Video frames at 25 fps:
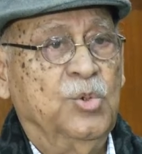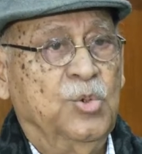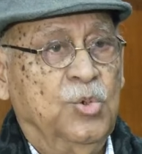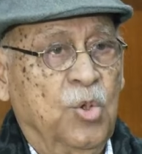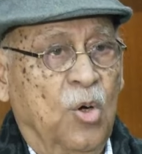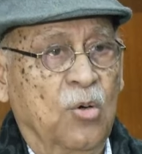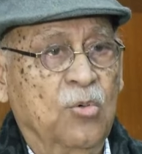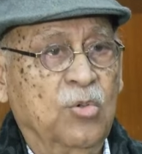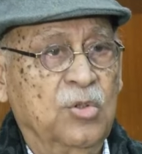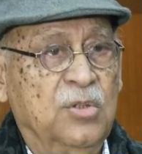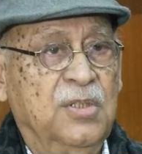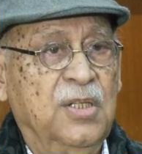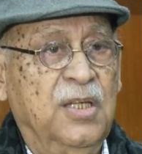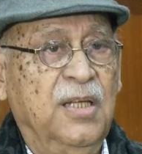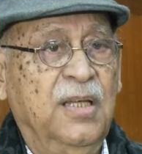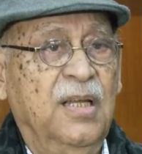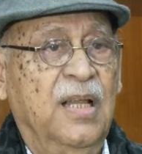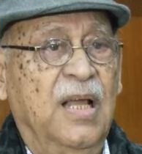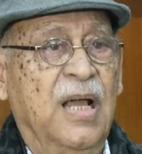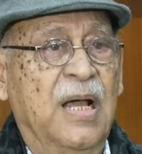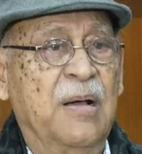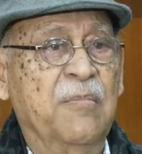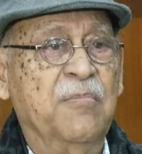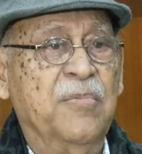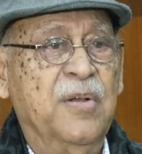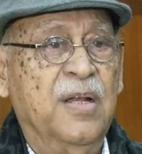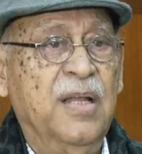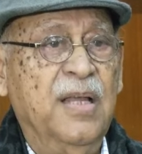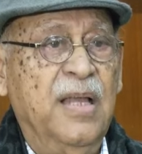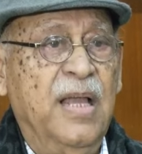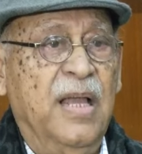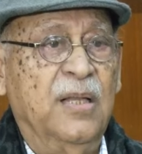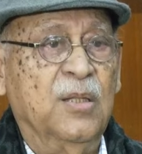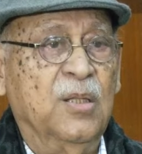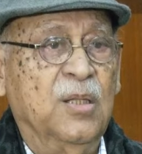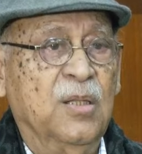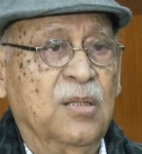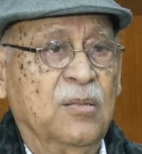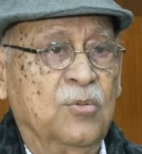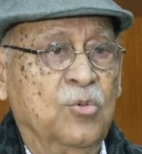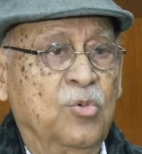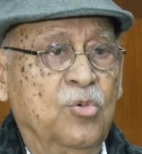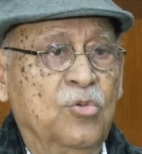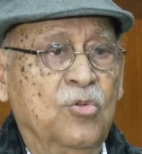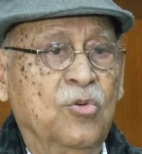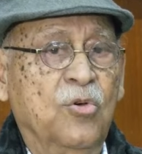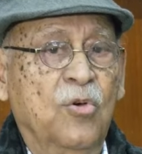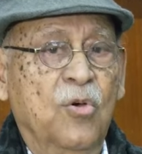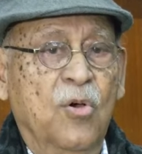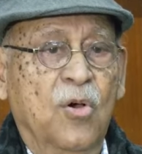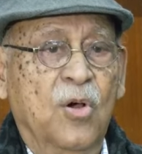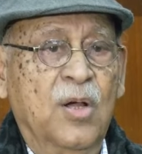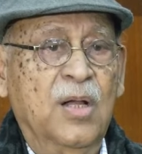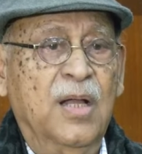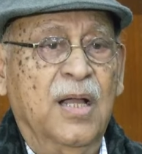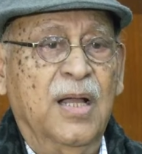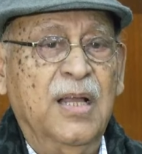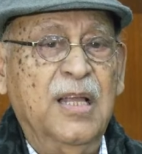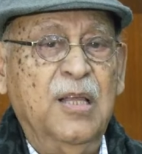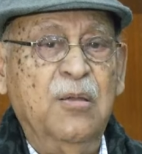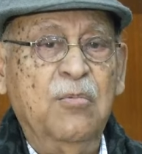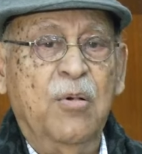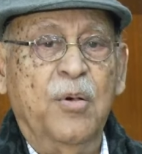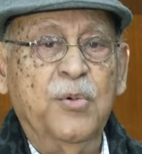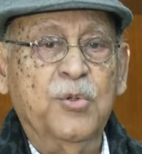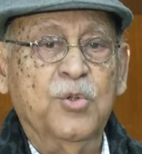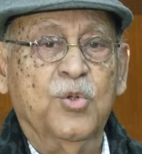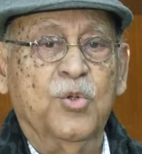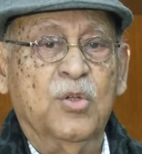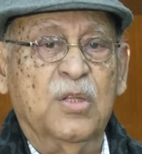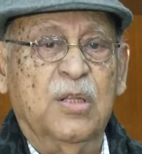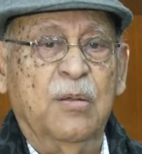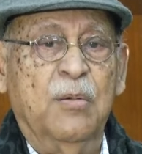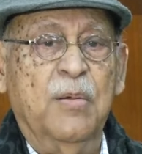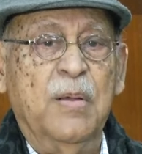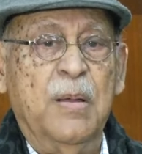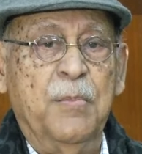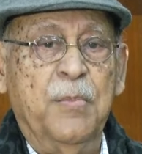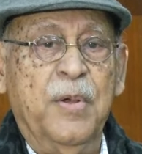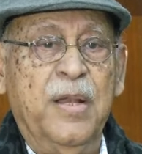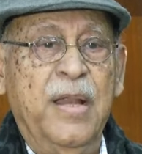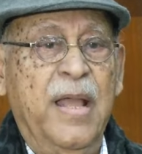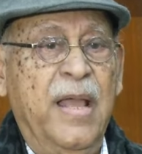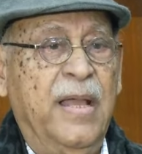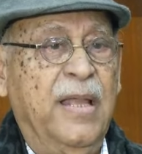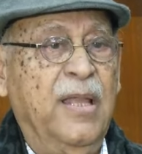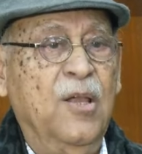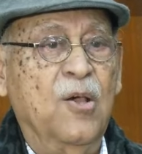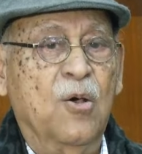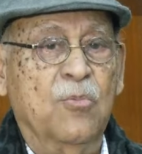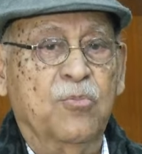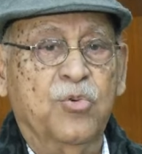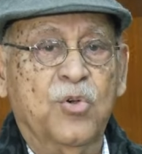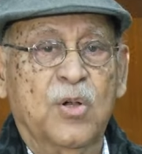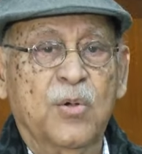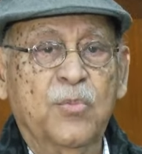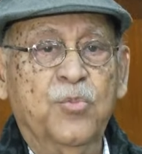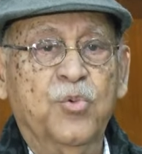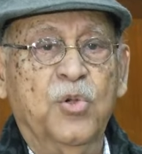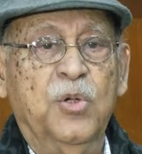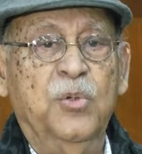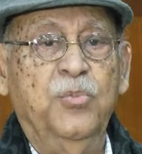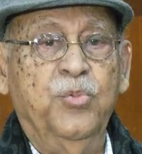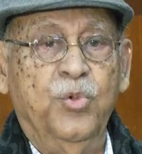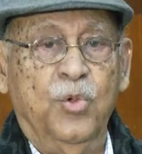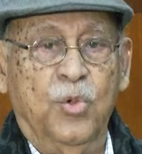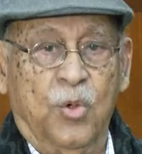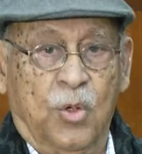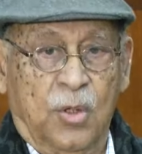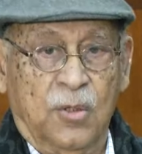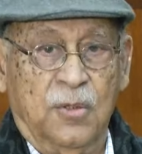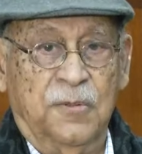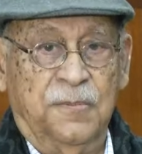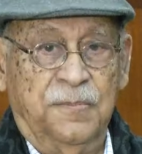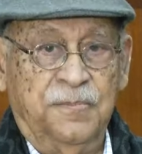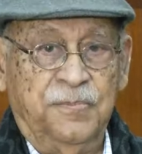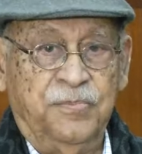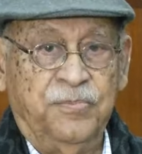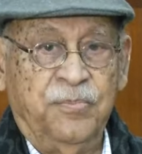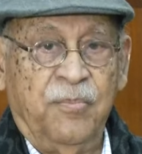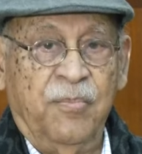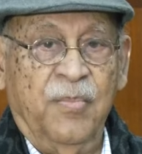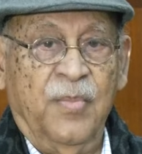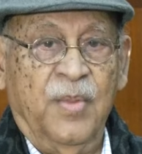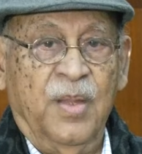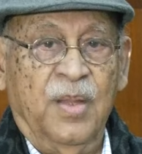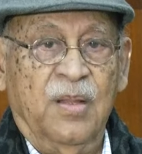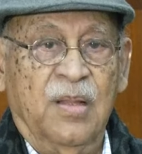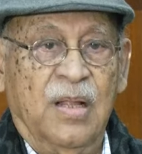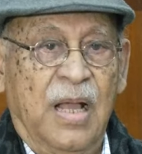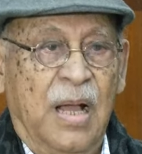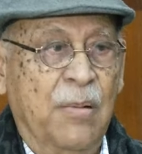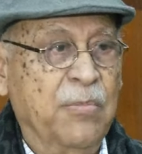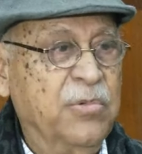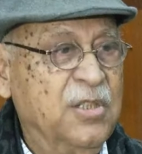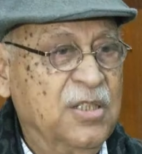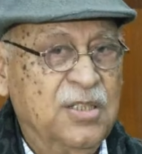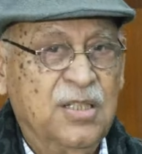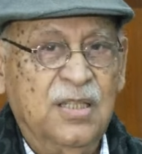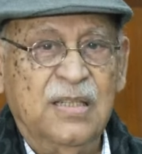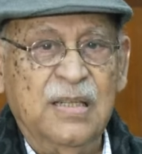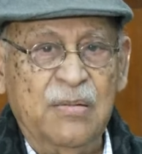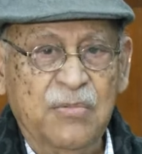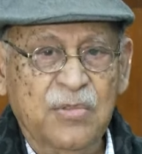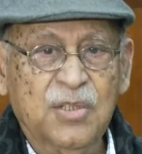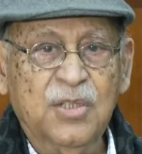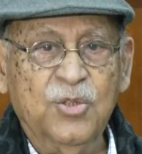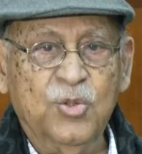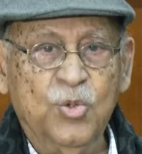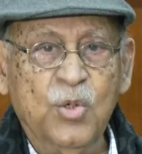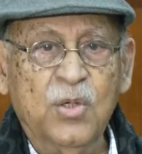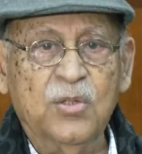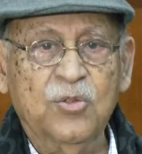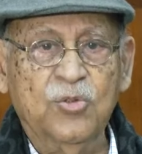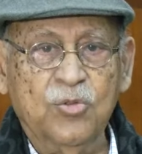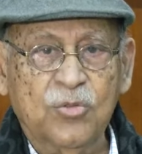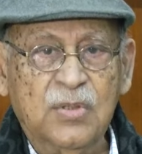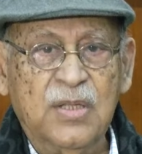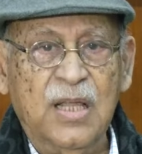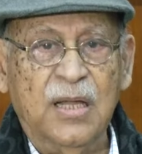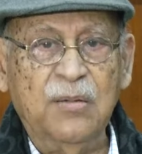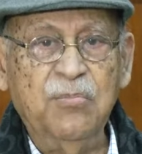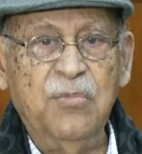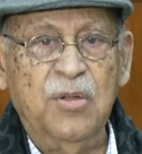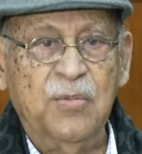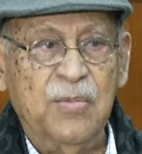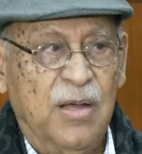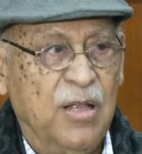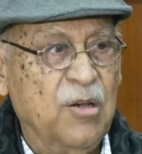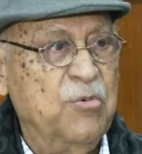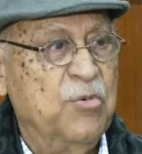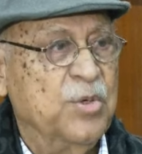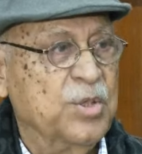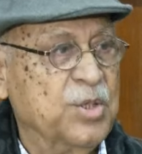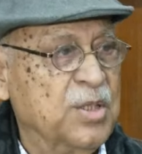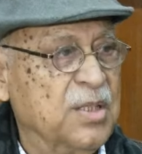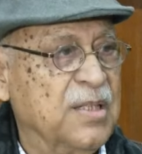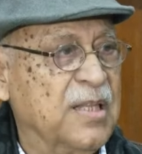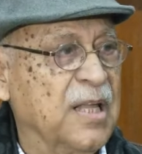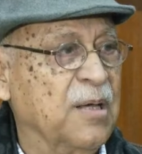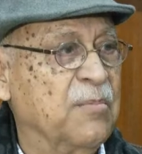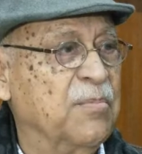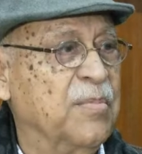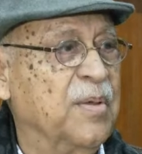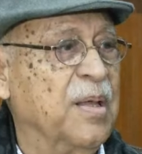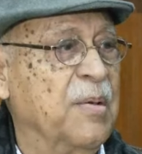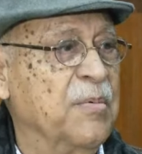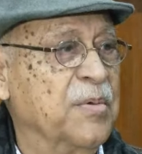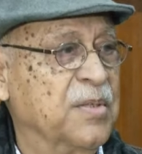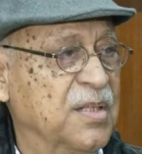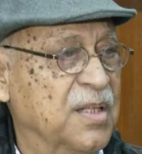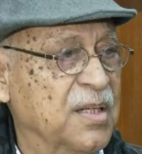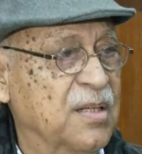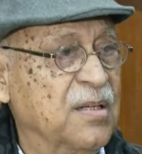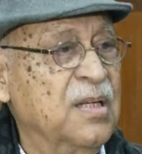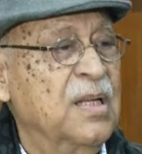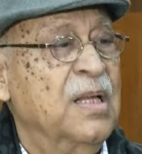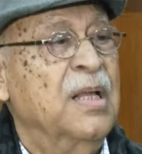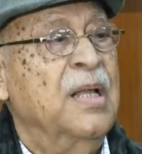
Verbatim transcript: জগতের আমরা দুটো অঙ্গাঙ্গিভাবে জড়িত এবং আমরা একে অপরের পরিপূরক আমাদের সাথে আমাদের যোগাযোগ থাকবে ভালোবাসা থাকবে আমাদের